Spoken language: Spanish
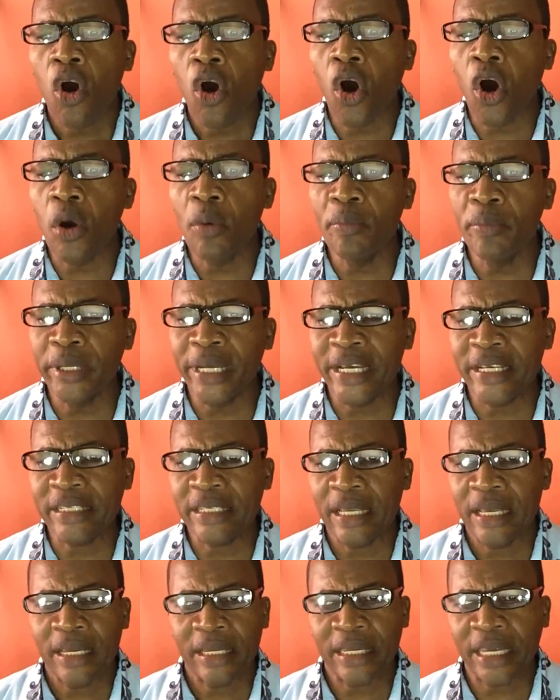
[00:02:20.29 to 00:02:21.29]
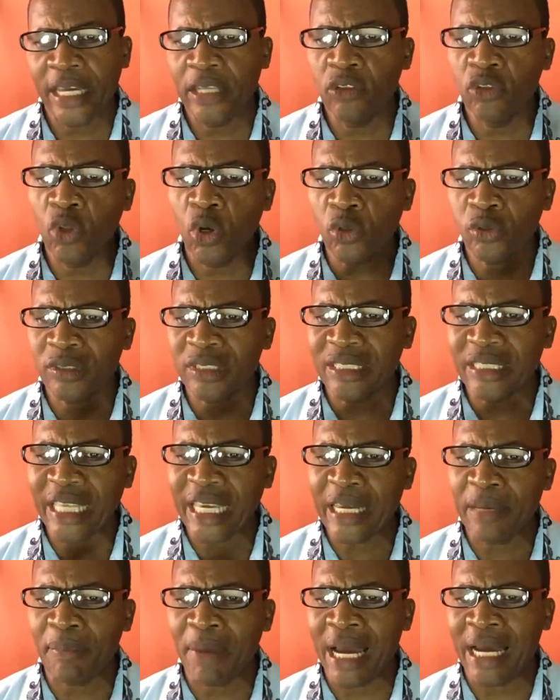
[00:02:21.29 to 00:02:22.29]
Hombres que no
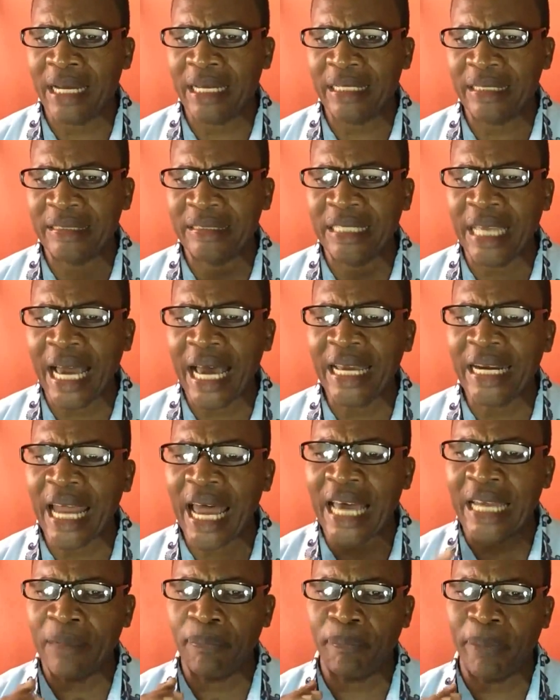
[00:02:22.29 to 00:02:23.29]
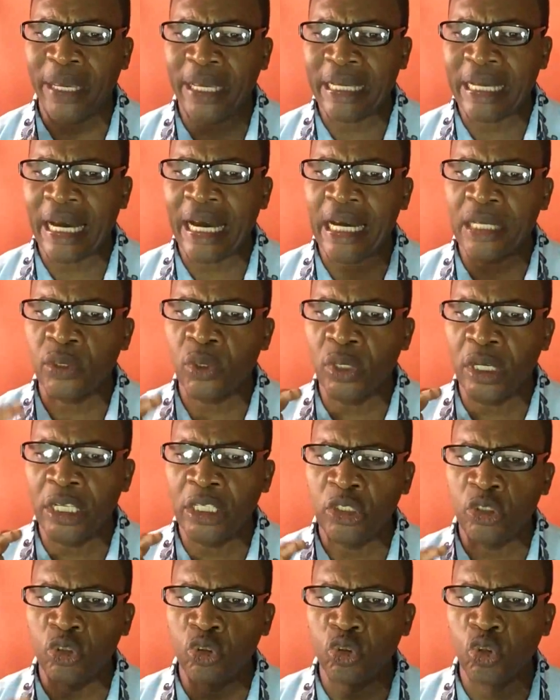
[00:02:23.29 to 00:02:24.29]
teman dar al pecado
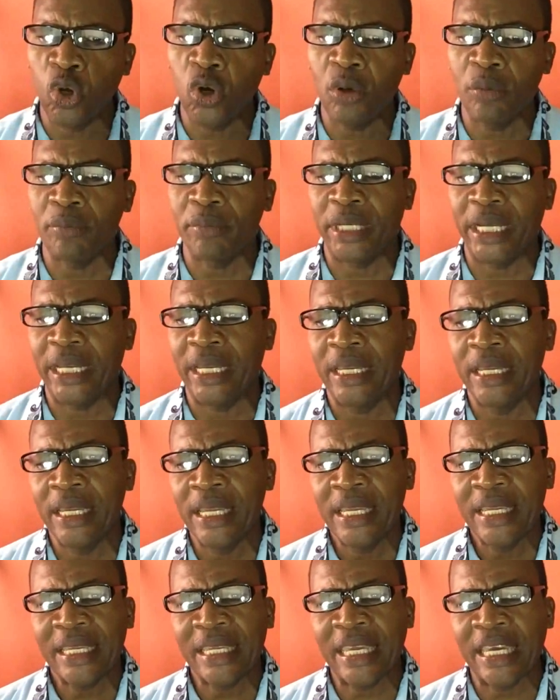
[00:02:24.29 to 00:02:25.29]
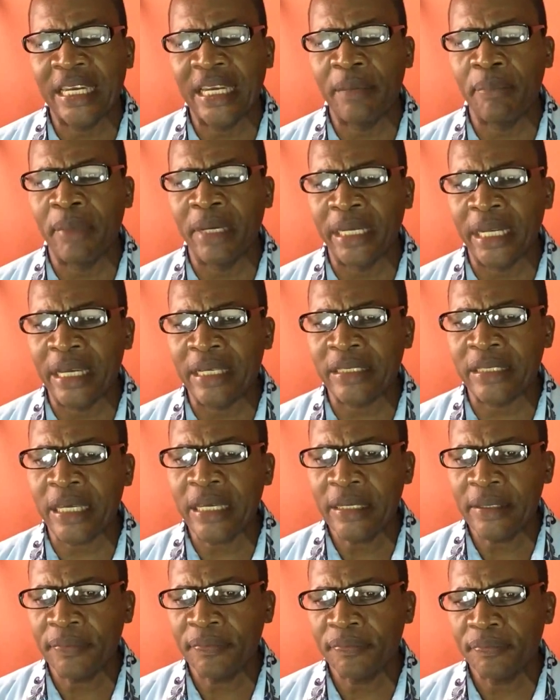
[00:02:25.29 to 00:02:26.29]
el nombre que le
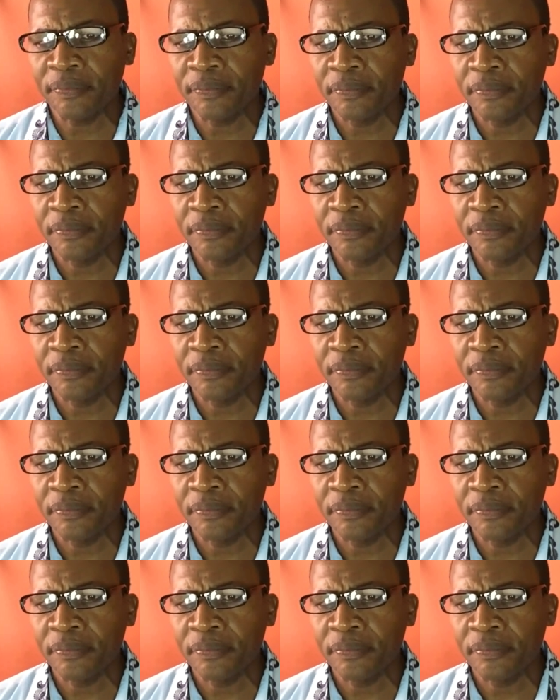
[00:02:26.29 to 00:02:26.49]
merece